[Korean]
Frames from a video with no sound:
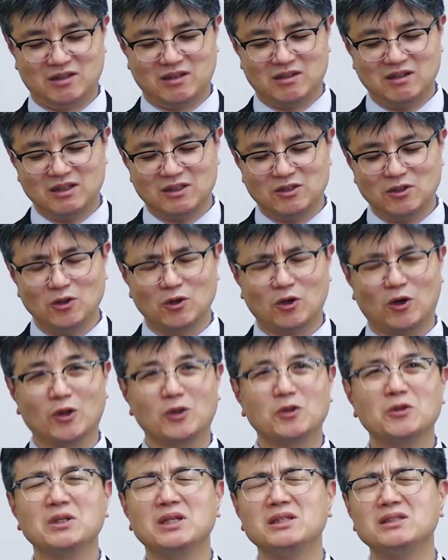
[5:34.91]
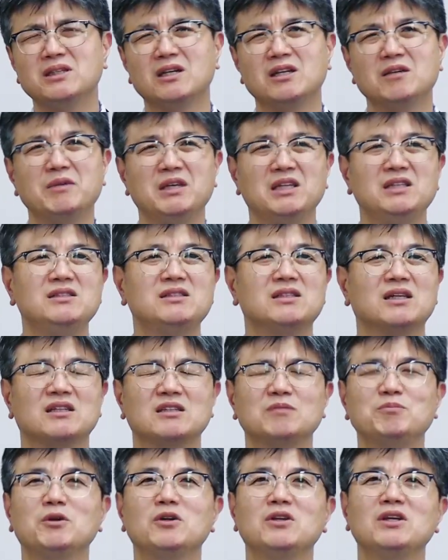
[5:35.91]
그래서 어떤 한 사람의 인생,
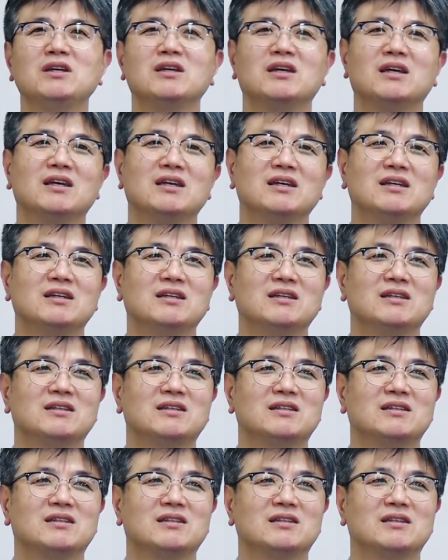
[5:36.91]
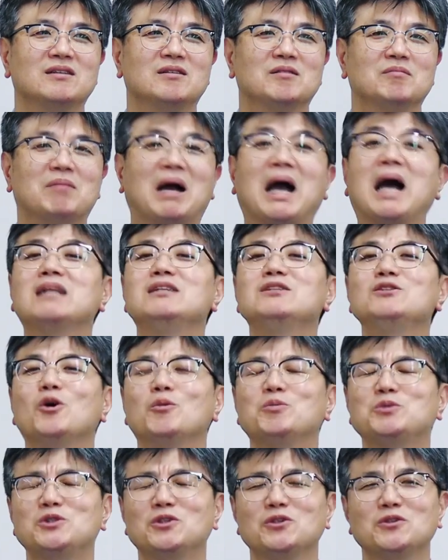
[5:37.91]
특별히 많은
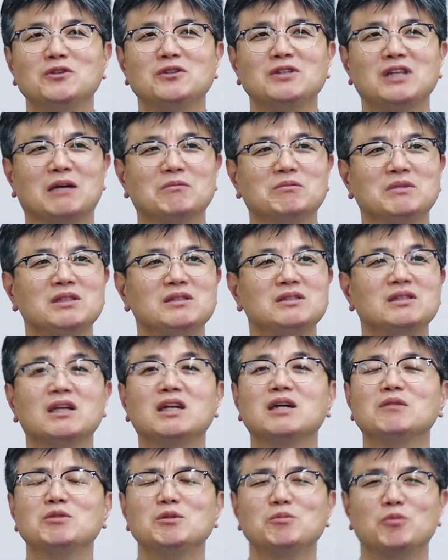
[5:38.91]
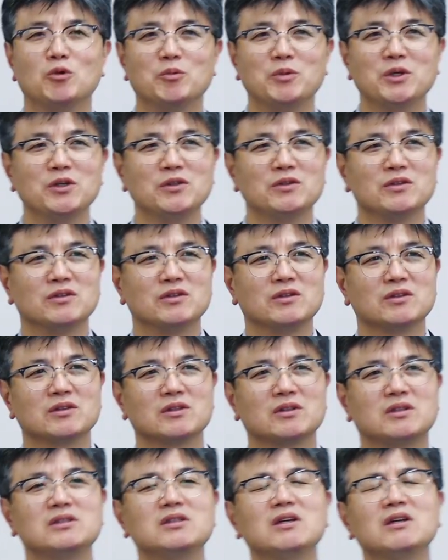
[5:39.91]
업적을 남긴 사람을 보면
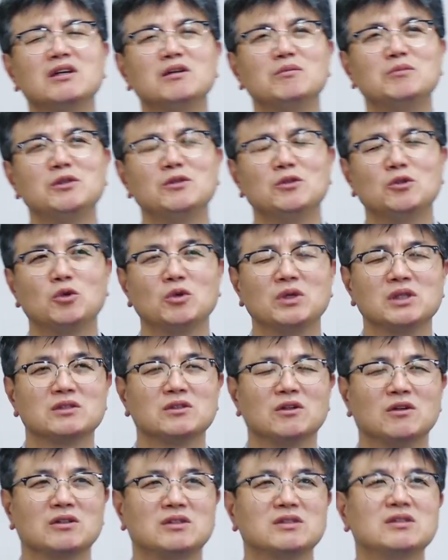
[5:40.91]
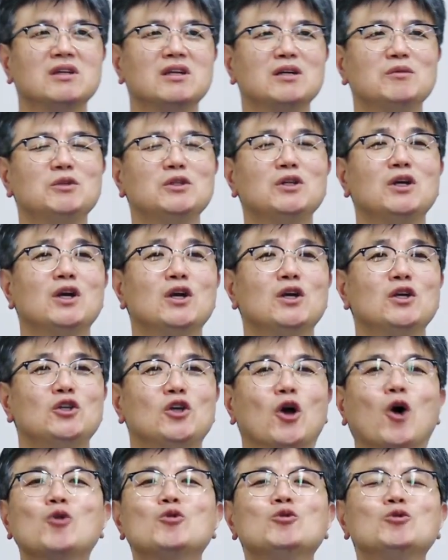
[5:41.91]
그 사람을 통해서 그 사람을
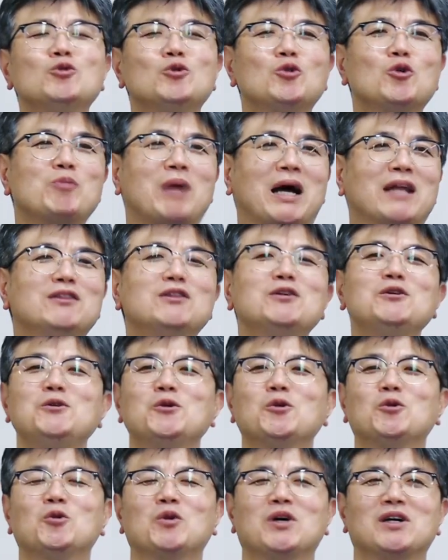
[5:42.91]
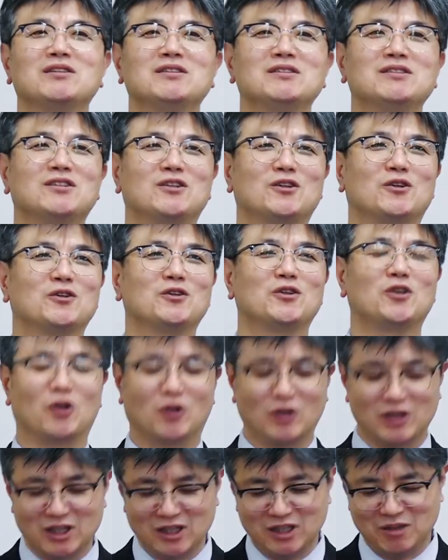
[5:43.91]
영웅으로 만들려고 하는 그런
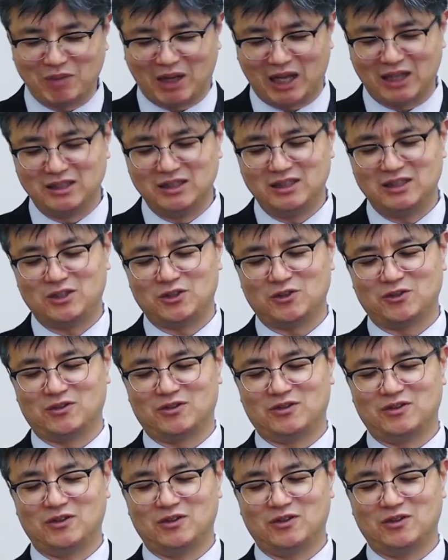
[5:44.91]
경향이 많이 있죠.